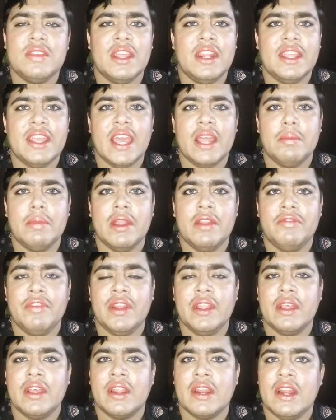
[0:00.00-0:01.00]
ஸ்கின் கேர்
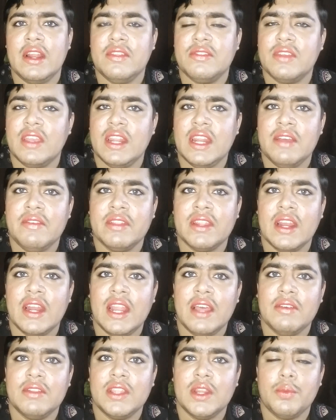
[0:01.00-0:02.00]
பெனிஃபிட் இருக்கிறனால ஸ்கின்னை வந்து
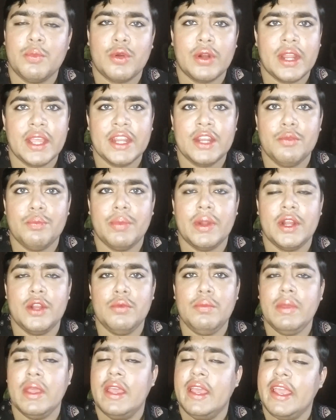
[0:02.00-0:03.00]
நல்லா வந்துட்டு ப்ரொடெக்ட்டும்
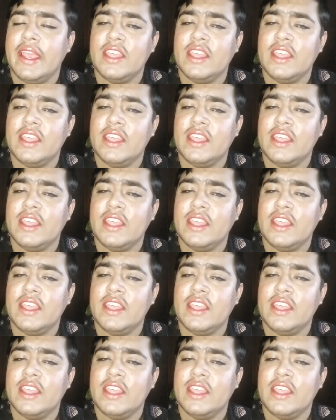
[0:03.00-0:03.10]
பண்ணும்